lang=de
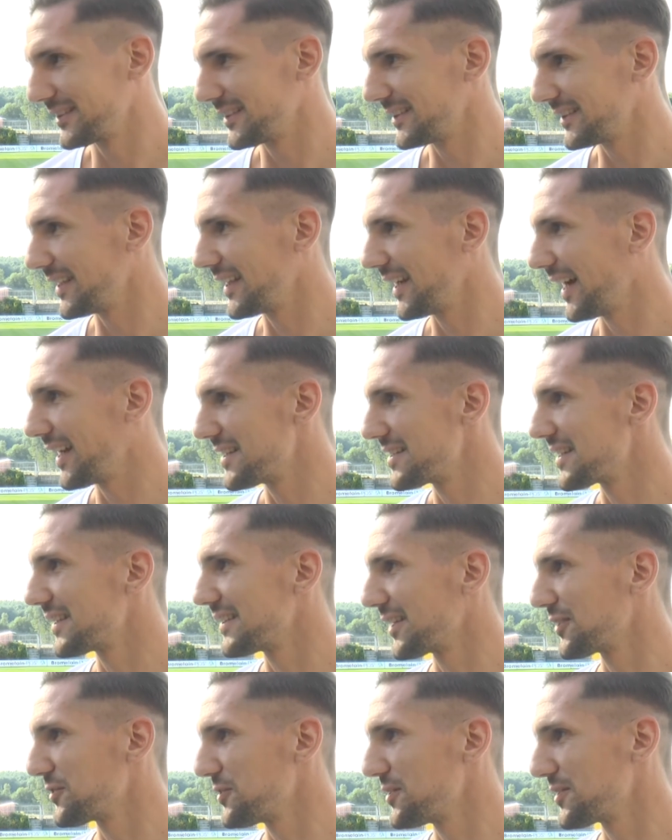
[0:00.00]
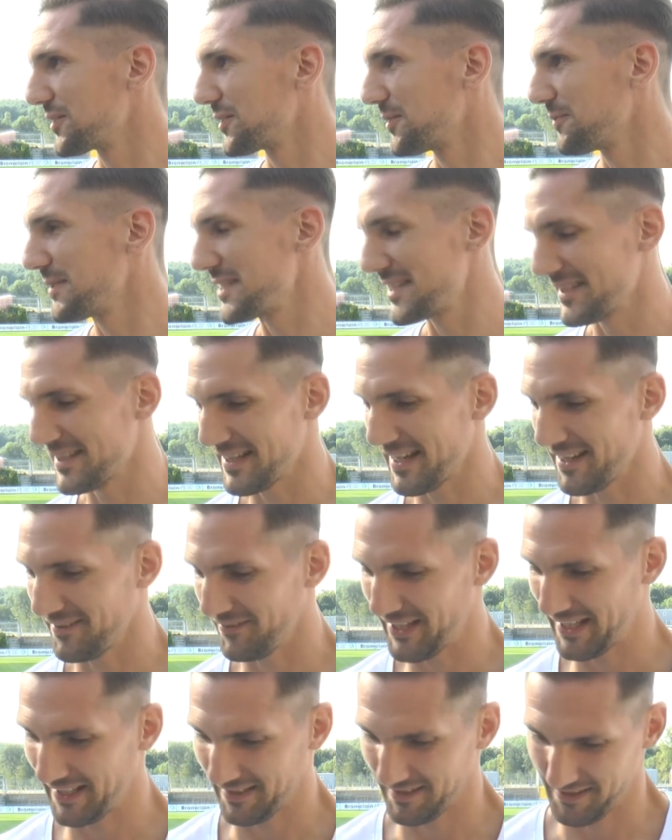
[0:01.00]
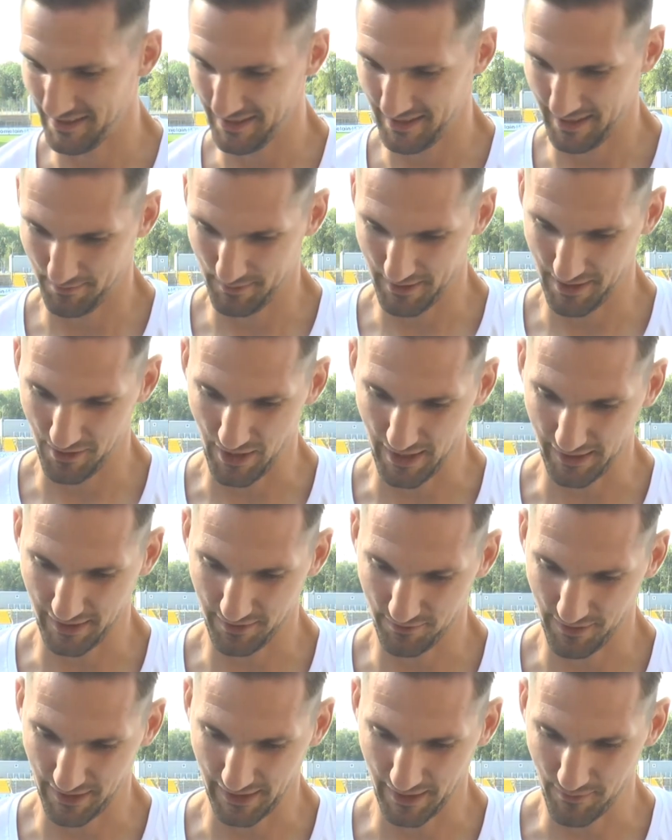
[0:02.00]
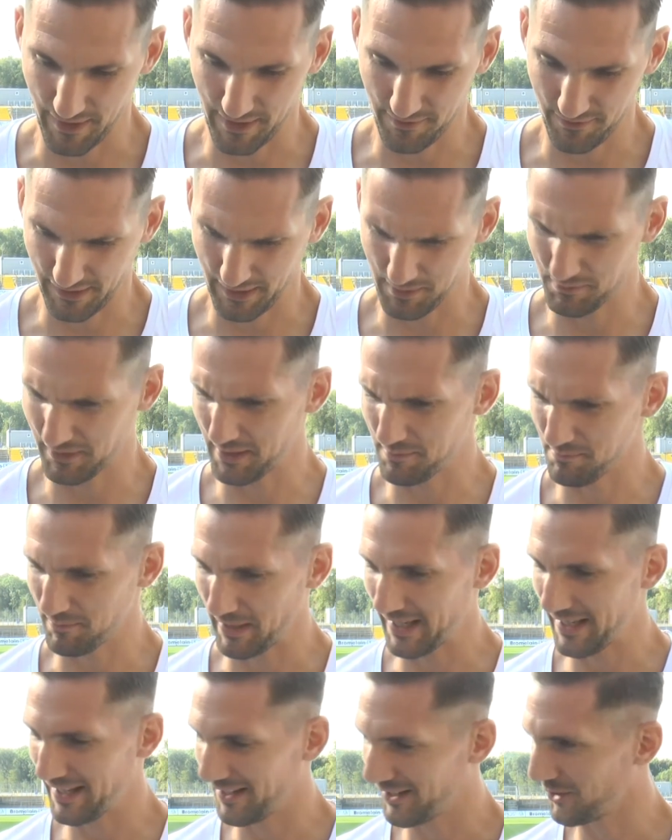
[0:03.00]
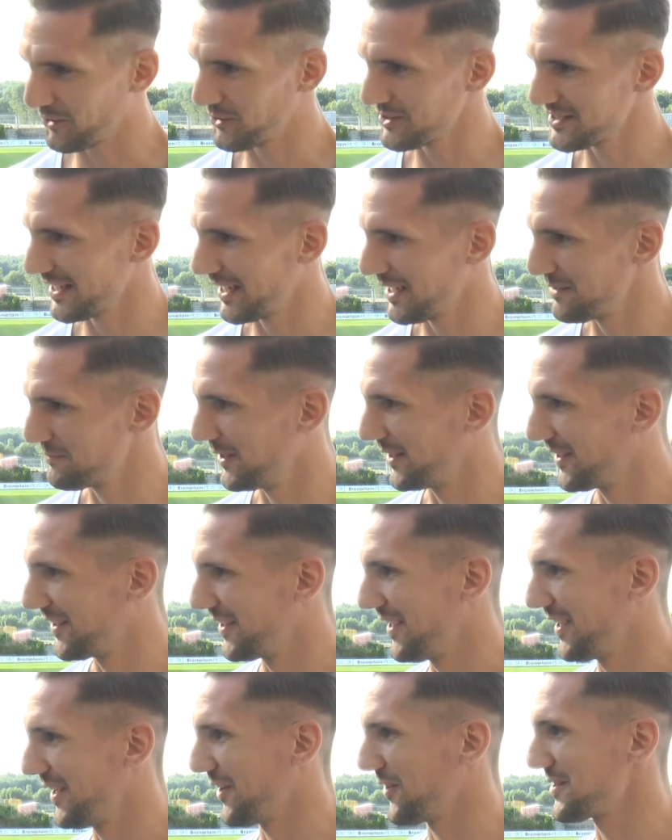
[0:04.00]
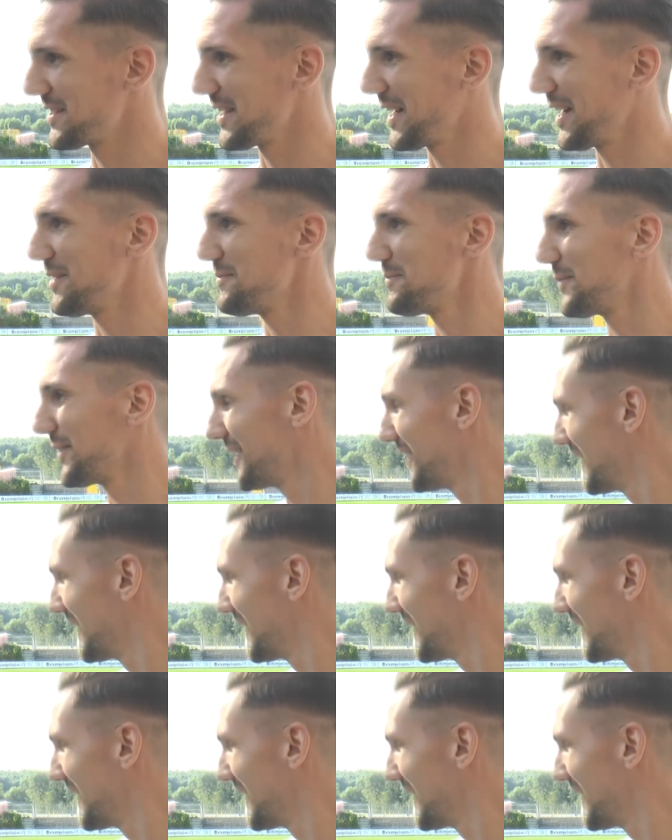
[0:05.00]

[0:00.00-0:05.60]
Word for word: ging alles natürlich so ein bisschen seinen Weg. Ne? Ich habe dann auch angefangen, am Anfang immer den Ball außerhalb, außerhalb äh,